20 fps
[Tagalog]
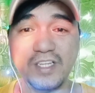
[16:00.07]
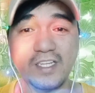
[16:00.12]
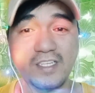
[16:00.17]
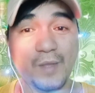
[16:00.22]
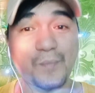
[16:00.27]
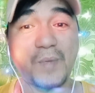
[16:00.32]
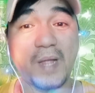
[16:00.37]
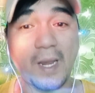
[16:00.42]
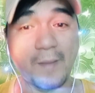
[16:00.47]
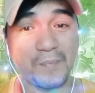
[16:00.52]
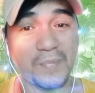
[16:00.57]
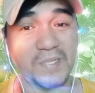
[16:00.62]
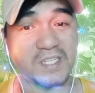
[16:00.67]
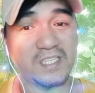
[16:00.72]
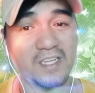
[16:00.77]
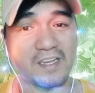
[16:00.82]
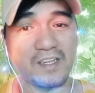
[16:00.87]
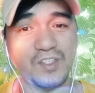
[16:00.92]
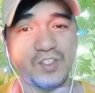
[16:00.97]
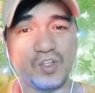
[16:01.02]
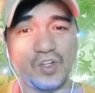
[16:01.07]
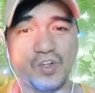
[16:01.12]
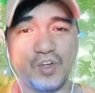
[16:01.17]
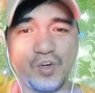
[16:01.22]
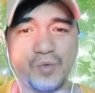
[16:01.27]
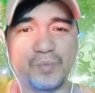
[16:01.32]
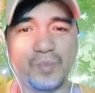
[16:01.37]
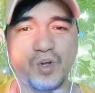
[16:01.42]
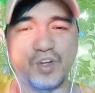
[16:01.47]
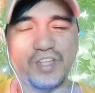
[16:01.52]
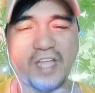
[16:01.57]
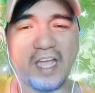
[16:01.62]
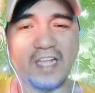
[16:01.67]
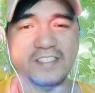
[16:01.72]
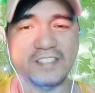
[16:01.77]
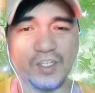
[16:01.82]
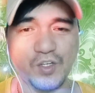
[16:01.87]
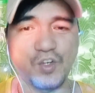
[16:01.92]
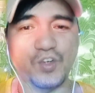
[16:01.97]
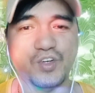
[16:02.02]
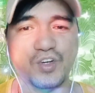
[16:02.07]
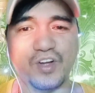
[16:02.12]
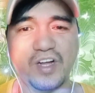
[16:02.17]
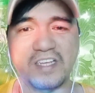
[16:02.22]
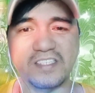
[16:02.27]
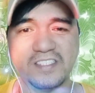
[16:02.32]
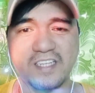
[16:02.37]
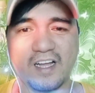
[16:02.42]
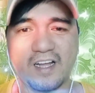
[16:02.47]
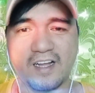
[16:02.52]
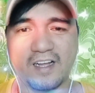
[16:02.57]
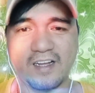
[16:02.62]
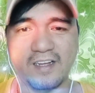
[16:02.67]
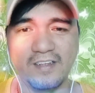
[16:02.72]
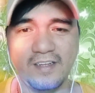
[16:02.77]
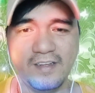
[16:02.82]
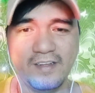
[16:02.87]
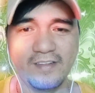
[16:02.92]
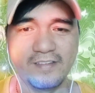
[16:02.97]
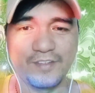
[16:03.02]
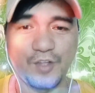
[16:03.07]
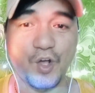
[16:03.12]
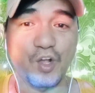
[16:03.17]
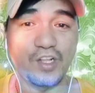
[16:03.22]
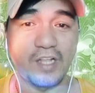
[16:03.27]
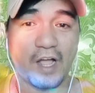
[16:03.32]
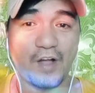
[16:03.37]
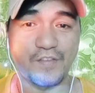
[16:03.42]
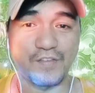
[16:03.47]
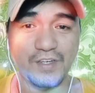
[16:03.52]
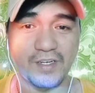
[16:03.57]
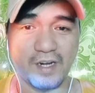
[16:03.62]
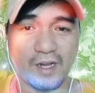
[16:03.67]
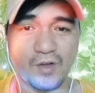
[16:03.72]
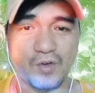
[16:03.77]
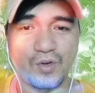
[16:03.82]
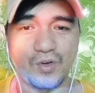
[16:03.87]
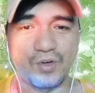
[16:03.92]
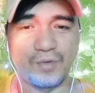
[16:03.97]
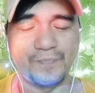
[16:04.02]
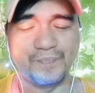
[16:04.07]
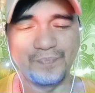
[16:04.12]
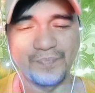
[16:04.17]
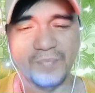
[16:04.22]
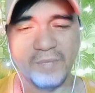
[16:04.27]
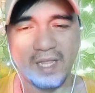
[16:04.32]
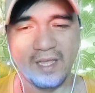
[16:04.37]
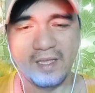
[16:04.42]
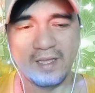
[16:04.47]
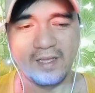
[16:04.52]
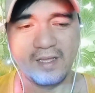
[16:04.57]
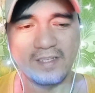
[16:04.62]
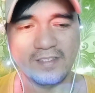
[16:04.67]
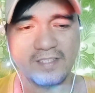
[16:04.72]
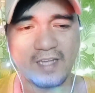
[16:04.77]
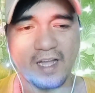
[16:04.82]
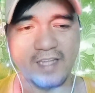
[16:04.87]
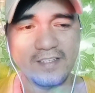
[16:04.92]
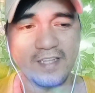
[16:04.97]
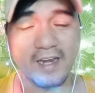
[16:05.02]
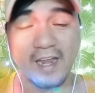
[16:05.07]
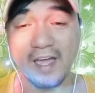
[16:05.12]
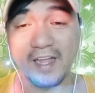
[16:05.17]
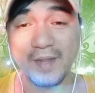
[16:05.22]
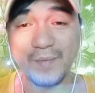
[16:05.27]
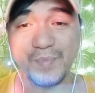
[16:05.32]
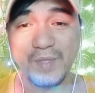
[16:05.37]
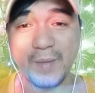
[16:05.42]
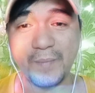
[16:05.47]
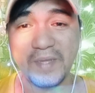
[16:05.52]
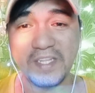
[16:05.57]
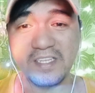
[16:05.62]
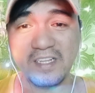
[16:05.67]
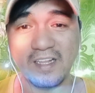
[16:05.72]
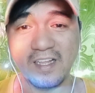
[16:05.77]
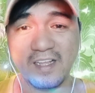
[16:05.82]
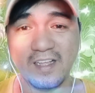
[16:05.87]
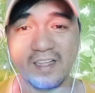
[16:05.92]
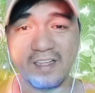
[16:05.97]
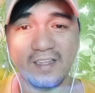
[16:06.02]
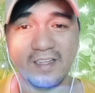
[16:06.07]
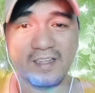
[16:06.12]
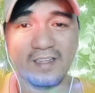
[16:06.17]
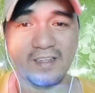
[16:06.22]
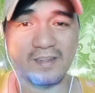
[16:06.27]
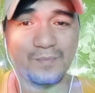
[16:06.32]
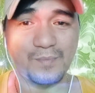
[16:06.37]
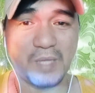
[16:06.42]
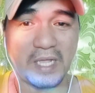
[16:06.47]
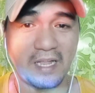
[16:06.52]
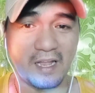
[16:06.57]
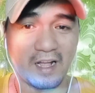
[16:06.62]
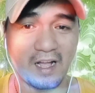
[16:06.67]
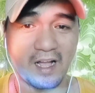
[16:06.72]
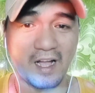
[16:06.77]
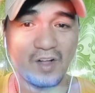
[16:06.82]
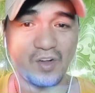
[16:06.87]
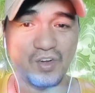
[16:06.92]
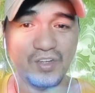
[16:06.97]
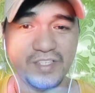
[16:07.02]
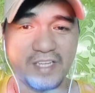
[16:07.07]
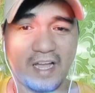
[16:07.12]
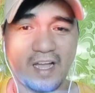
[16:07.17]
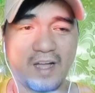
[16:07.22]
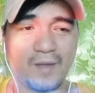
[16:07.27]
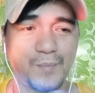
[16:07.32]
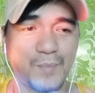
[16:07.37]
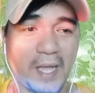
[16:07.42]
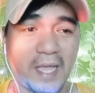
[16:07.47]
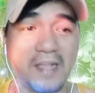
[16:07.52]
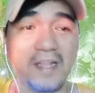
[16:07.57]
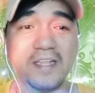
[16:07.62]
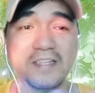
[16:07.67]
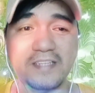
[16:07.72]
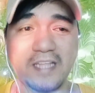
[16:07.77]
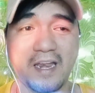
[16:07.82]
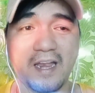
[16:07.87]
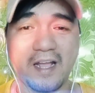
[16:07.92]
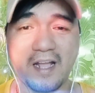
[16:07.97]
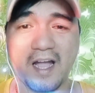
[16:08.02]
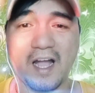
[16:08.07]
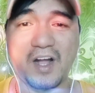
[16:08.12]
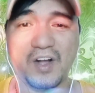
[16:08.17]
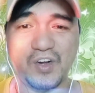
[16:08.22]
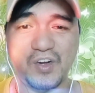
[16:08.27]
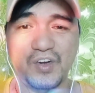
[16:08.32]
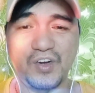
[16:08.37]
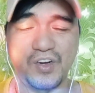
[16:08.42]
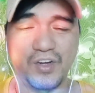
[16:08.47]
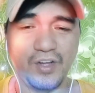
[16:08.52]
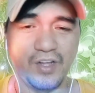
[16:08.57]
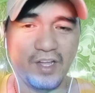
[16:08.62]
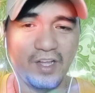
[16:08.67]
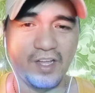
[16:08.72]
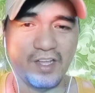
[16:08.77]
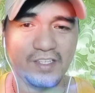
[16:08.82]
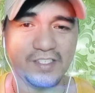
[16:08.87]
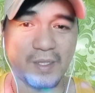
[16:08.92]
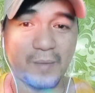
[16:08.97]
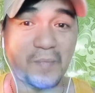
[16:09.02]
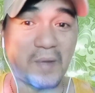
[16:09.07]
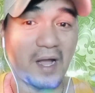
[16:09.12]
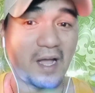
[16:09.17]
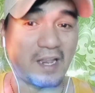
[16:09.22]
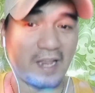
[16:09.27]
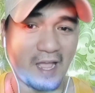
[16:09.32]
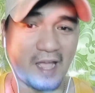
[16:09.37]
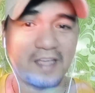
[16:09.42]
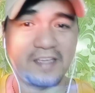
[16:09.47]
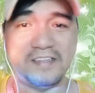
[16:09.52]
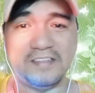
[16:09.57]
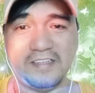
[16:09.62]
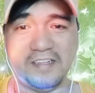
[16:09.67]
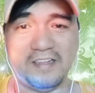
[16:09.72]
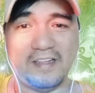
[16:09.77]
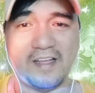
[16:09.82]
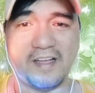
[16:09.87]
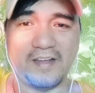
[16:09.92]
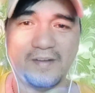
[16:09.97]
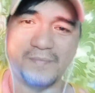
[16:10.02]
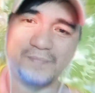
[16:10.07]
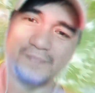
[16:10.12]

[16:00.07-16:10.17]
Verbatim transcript: na napalapit na rin yung loob ko dahil siguro nga sa dog lover ako. Saka nararamdaman nila bilang ako na mahilig talaga ako sa mga lahi nila.